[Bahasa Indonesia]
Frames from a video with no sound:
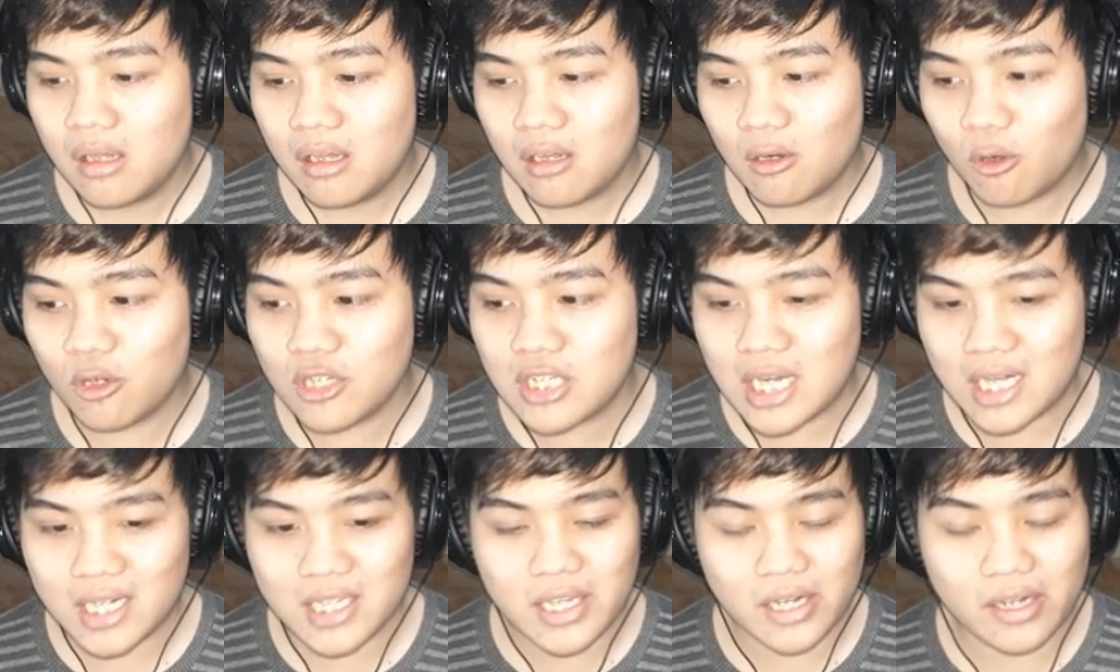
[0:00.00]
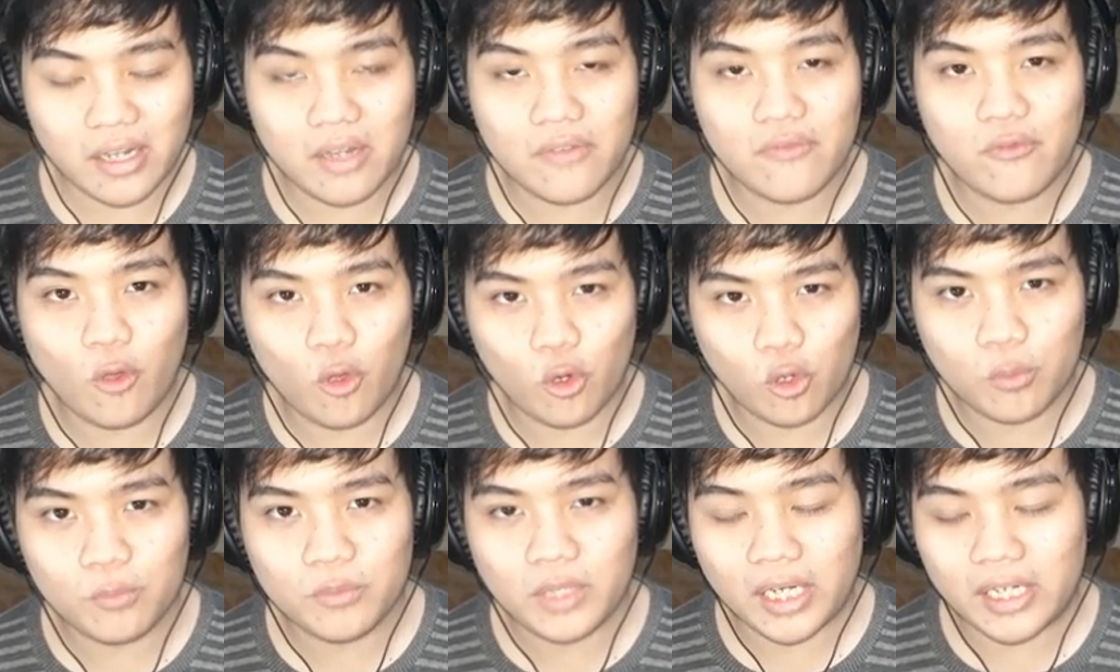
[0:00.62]
gue cari-cari di
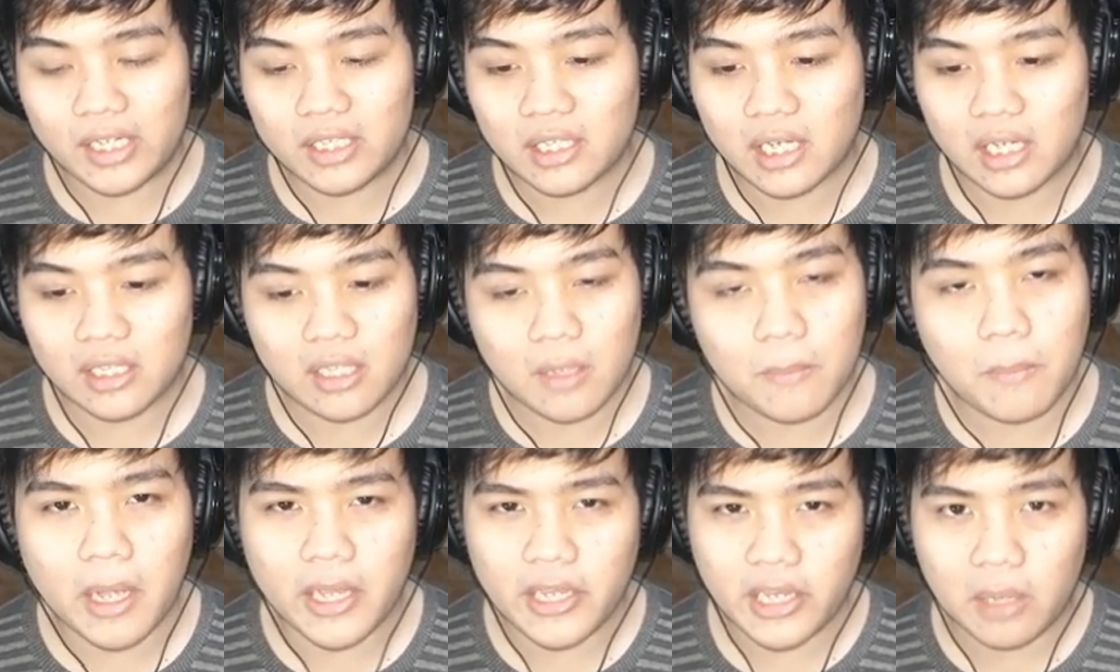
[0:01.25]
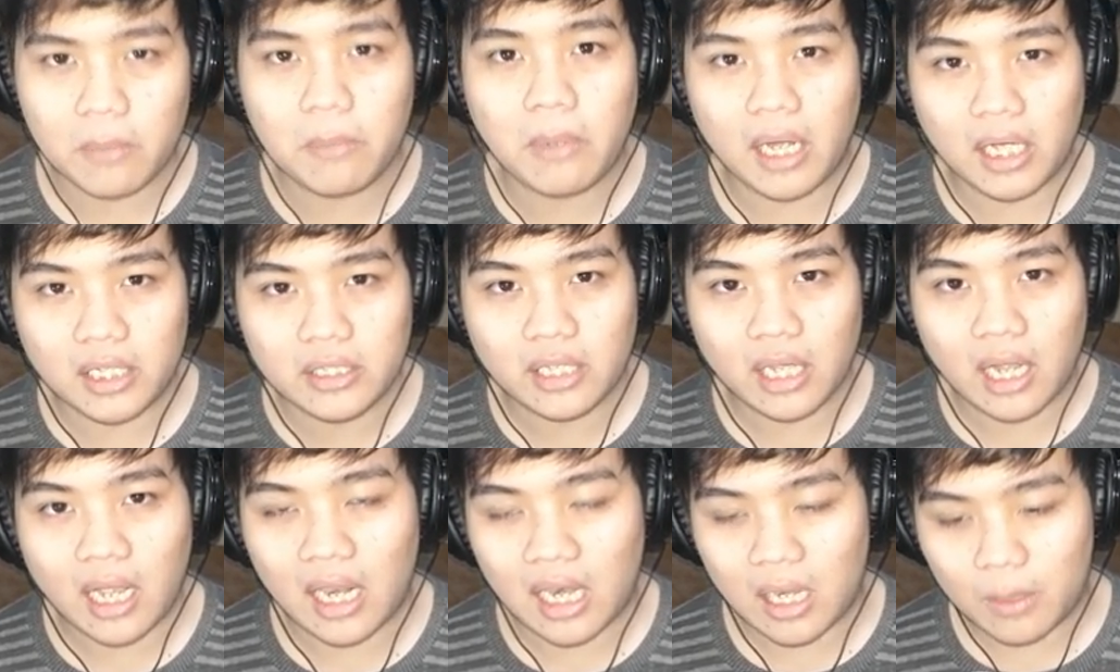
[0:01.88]
forum tadi ternyata banyak banget
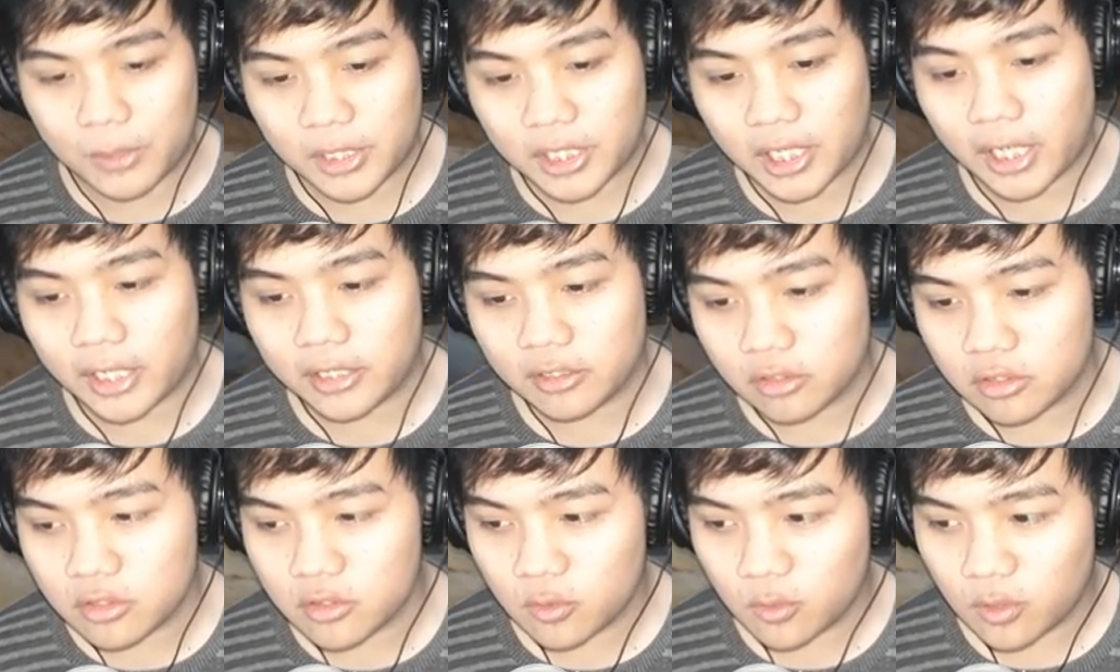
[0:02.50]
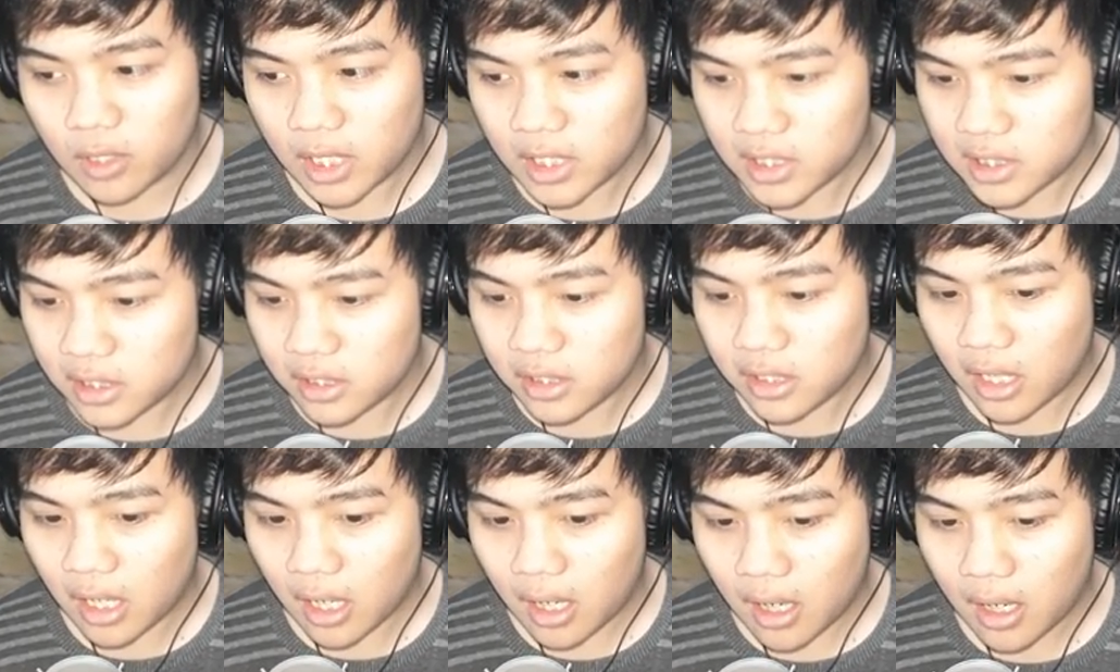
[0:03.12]
yang ngalamin kayak gitu juga jadi
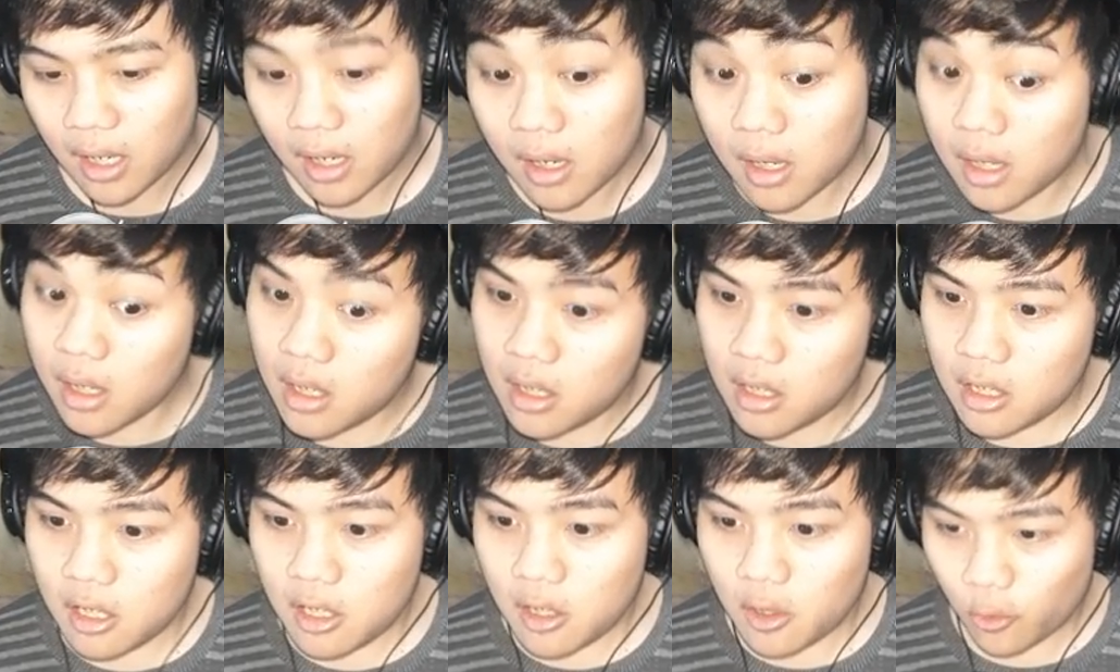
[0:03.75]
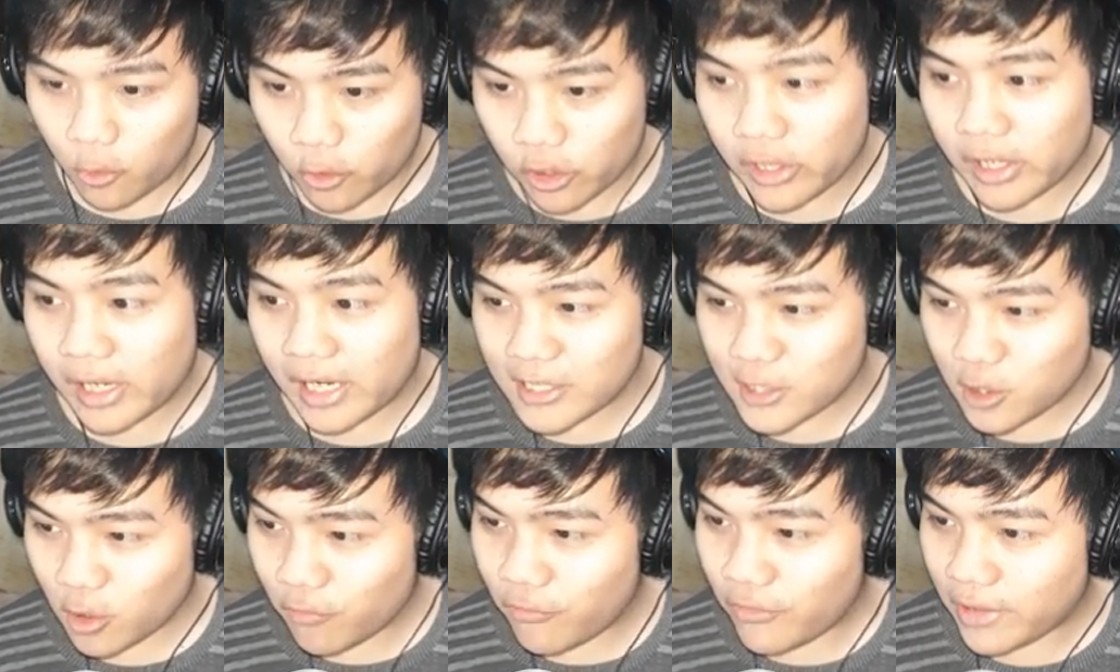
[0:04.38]
ya gue
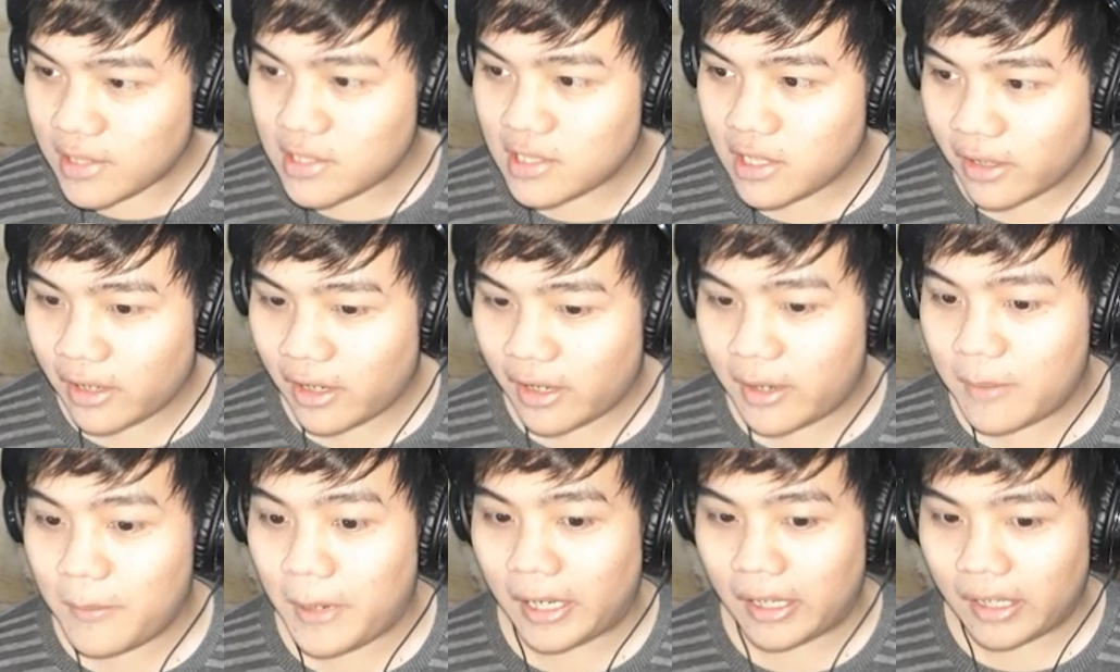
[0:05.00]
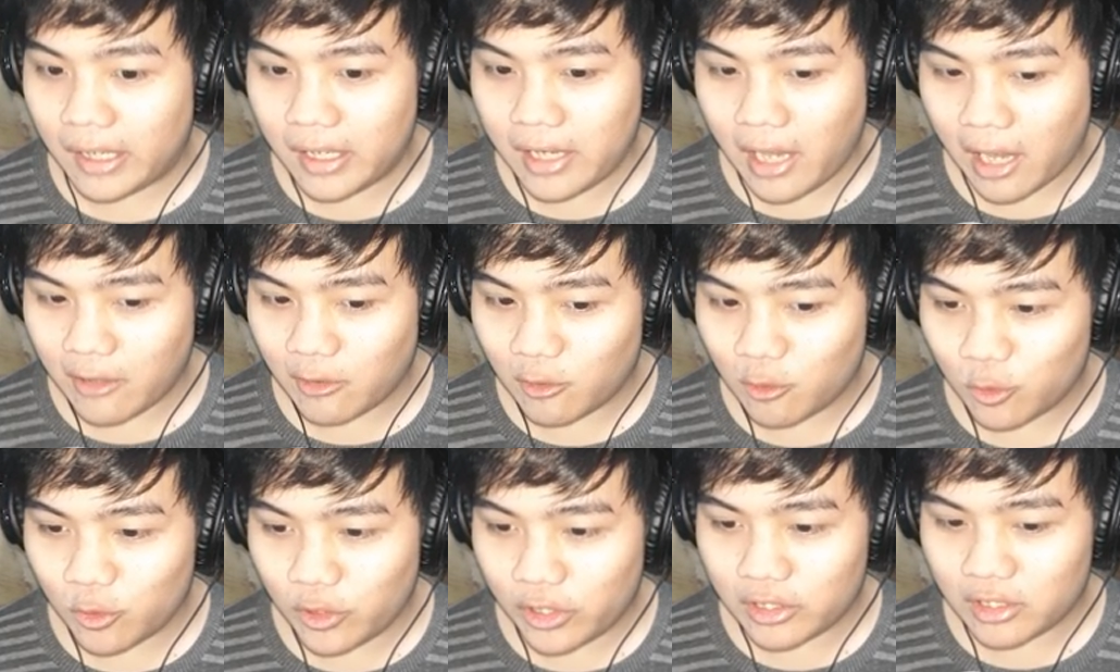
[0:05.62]
dikasih tau fixnya kayak gimana
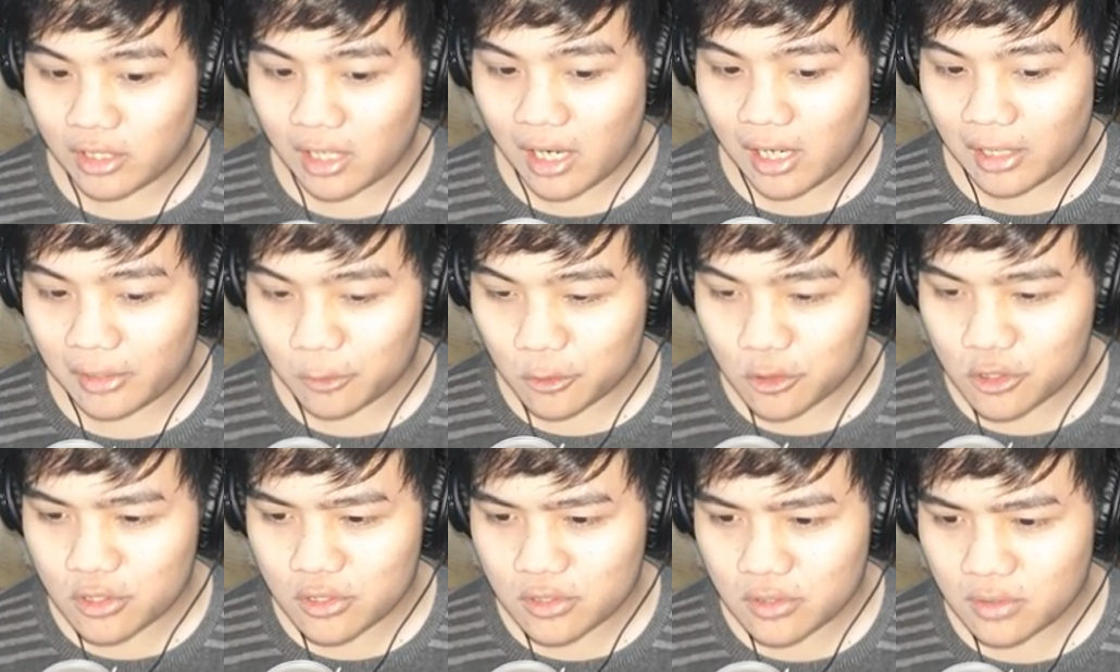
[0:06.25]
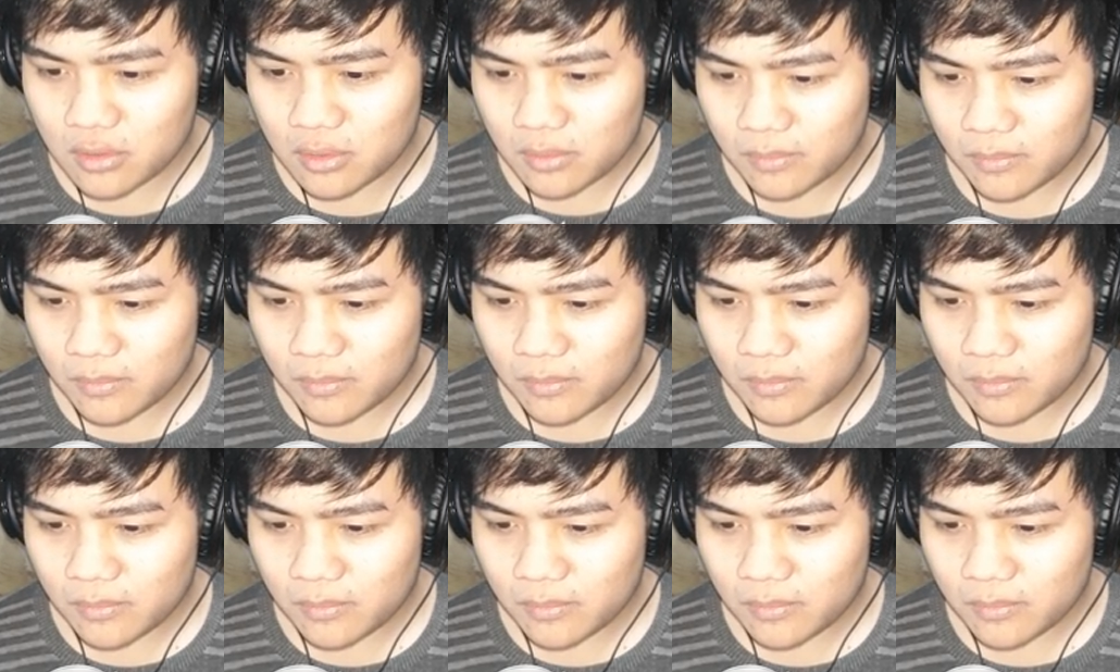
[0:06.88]
yaitu kita harus